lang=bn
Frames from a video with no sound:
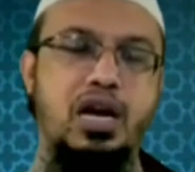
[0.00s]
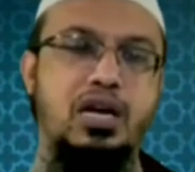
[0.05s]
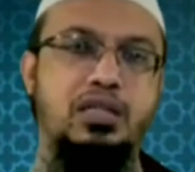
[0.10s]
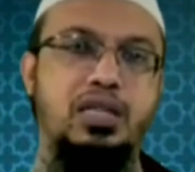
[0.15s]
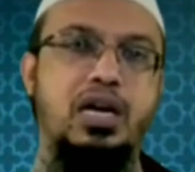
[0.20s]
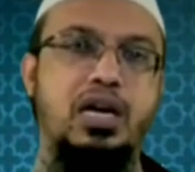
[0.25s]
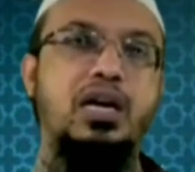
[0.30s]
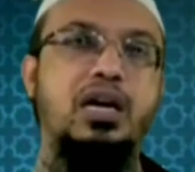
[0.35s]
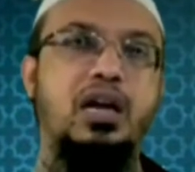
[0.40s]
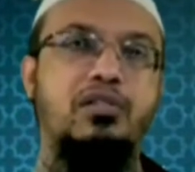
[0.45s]

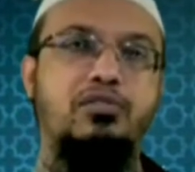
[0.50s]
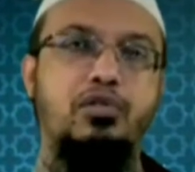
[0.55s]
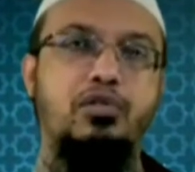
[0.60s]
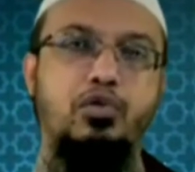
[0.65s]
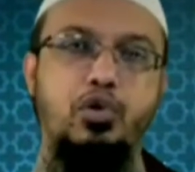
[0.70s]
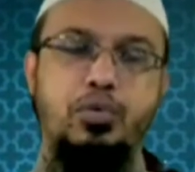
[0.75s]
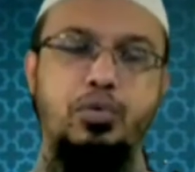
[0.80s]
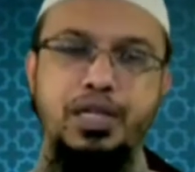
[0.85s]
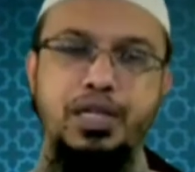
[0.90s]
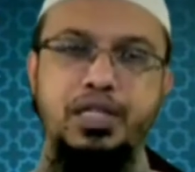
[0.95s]
কালার দ্বারা
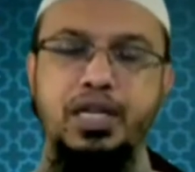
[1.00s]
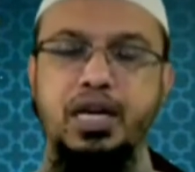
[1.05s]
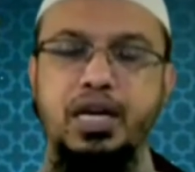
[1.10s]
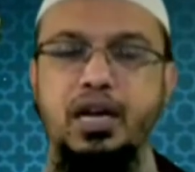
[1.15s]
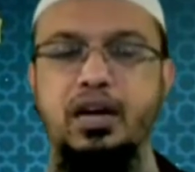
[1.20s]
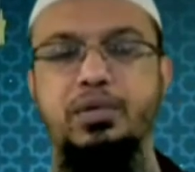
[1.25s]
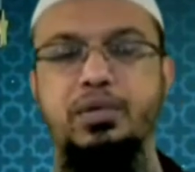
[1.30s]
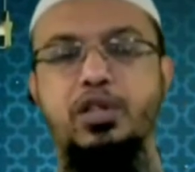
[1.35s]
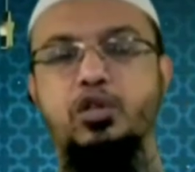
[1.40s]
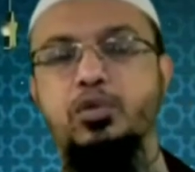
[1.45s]
কালারফুল করবেন যে
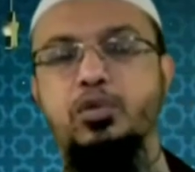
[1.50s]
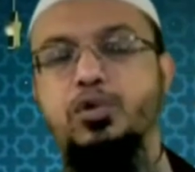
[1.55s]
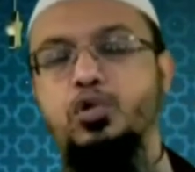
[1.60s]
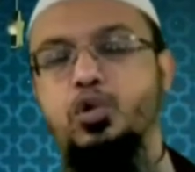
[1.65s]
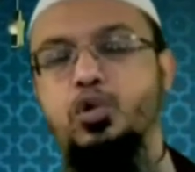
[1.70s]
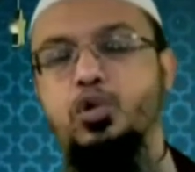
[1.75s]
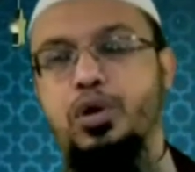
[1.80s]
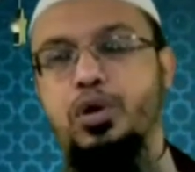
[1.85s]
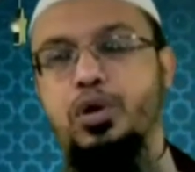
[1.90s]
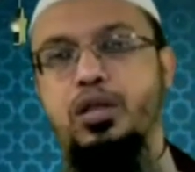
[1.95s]
কালার মাধ্যমে চুল